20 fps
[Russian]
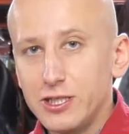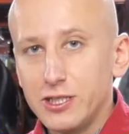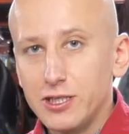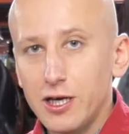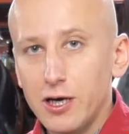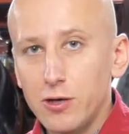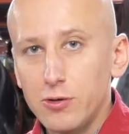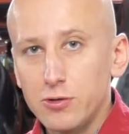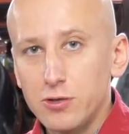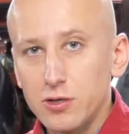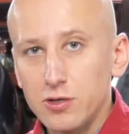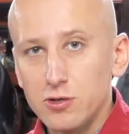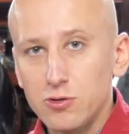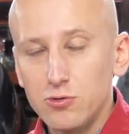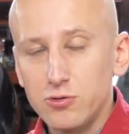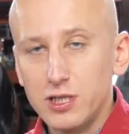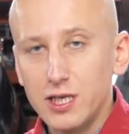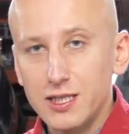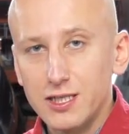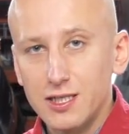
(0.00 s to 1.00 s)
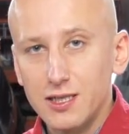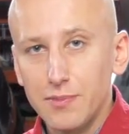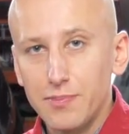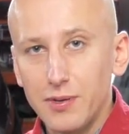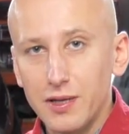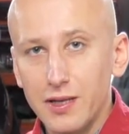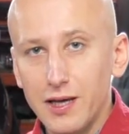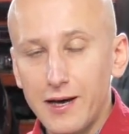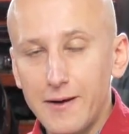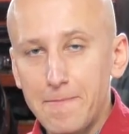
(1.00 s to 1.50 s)
начинают стучать
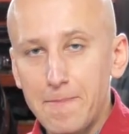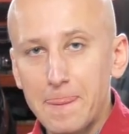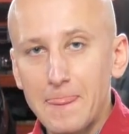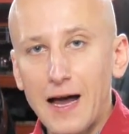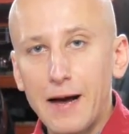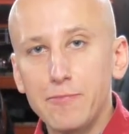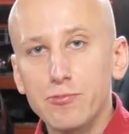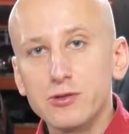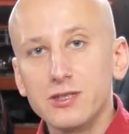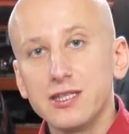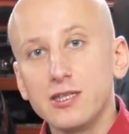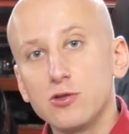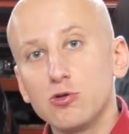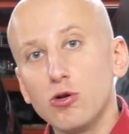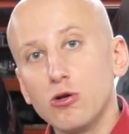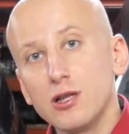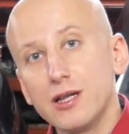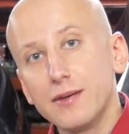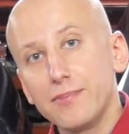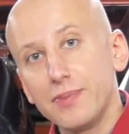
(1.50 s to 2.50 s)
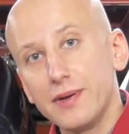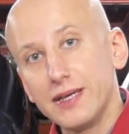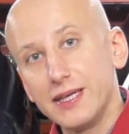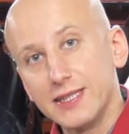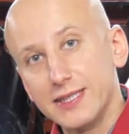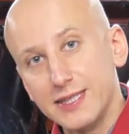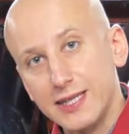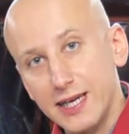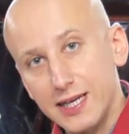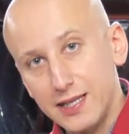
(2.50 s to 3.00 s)
клапана, а после долгой
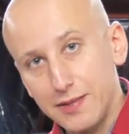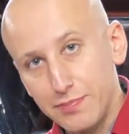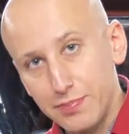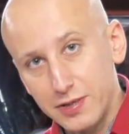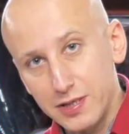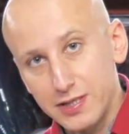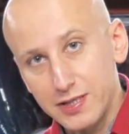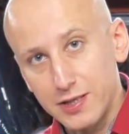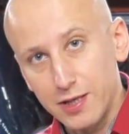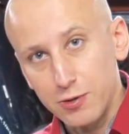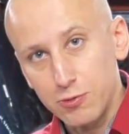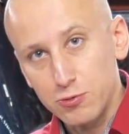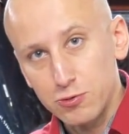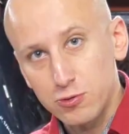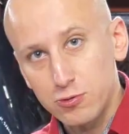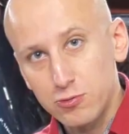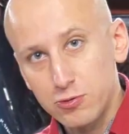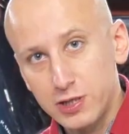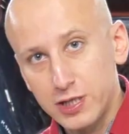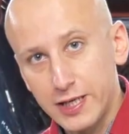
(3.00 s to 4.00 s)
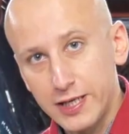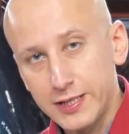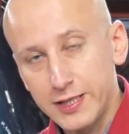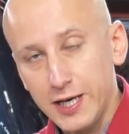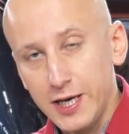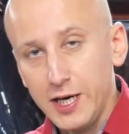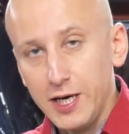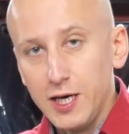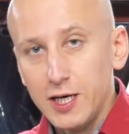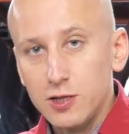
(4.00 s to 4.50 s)
поездки они перестают стучать,
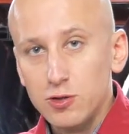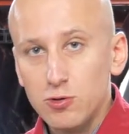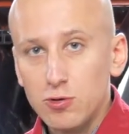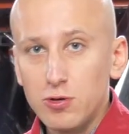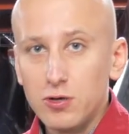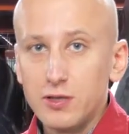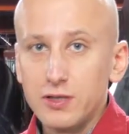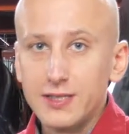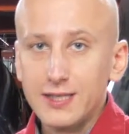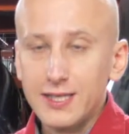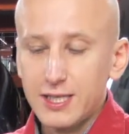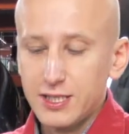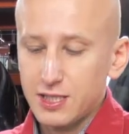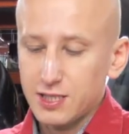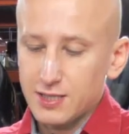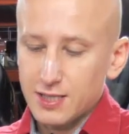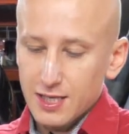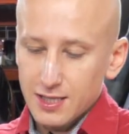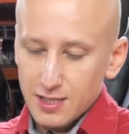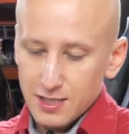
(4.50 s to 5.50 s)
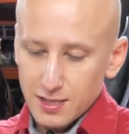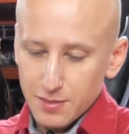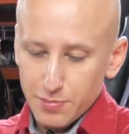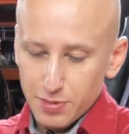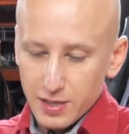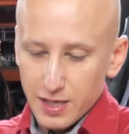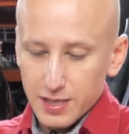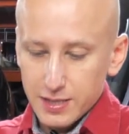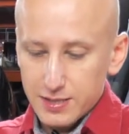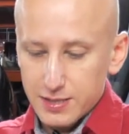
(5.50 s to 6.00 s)
то значит надо
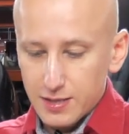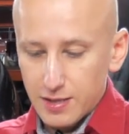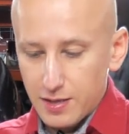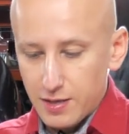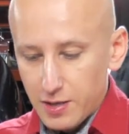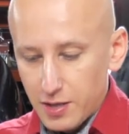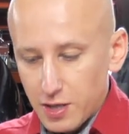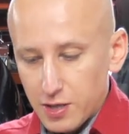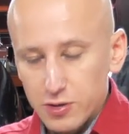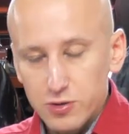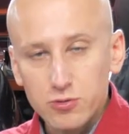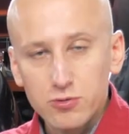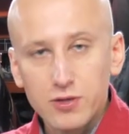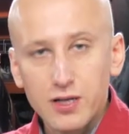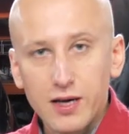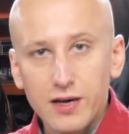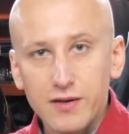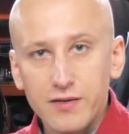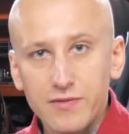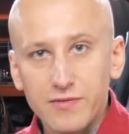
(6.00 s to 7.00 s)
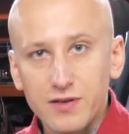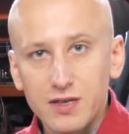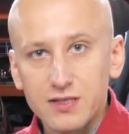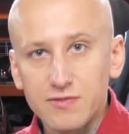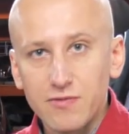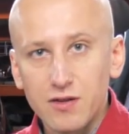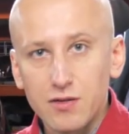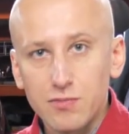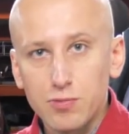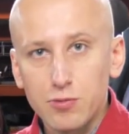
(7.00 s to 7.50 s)
добираться сюда в
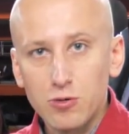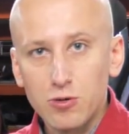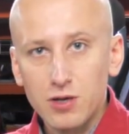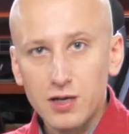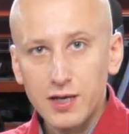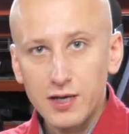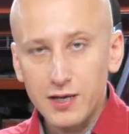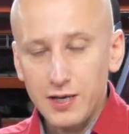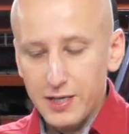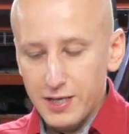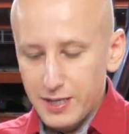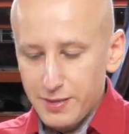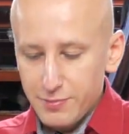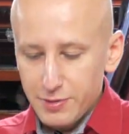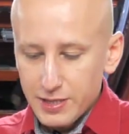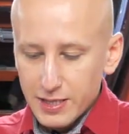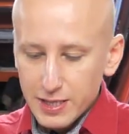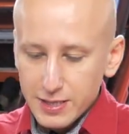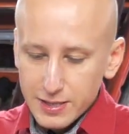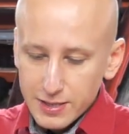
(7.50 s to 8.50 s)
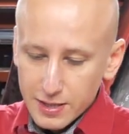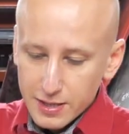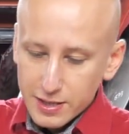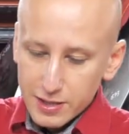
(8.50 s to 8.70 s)
развал блока и менять